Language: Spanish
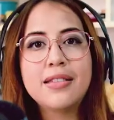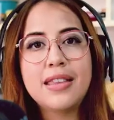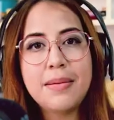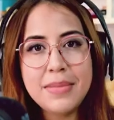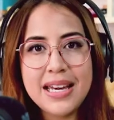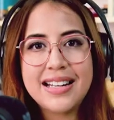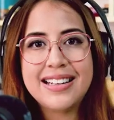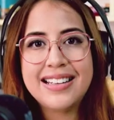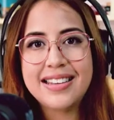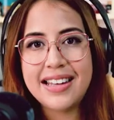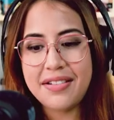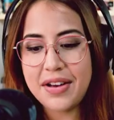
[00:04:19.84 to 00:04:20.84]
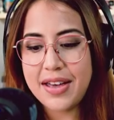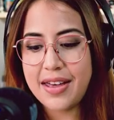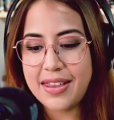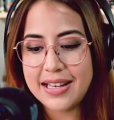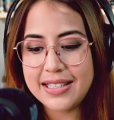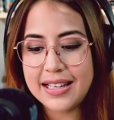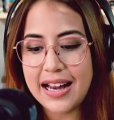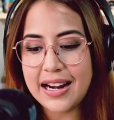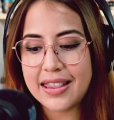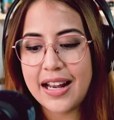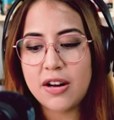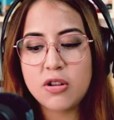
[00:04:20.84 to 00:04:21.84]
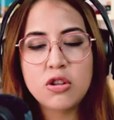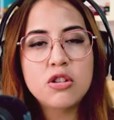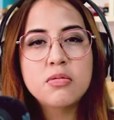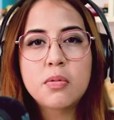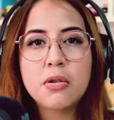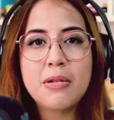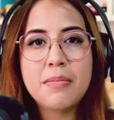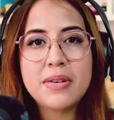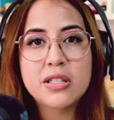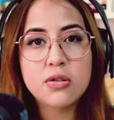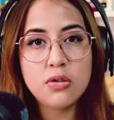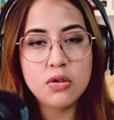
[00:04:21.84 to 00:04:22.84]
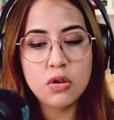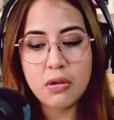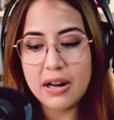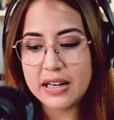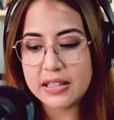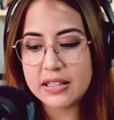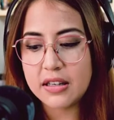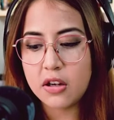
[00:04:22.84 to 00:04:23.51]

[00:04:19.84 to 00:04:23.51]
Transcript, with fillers: También debe descartar otros problemas conductuales,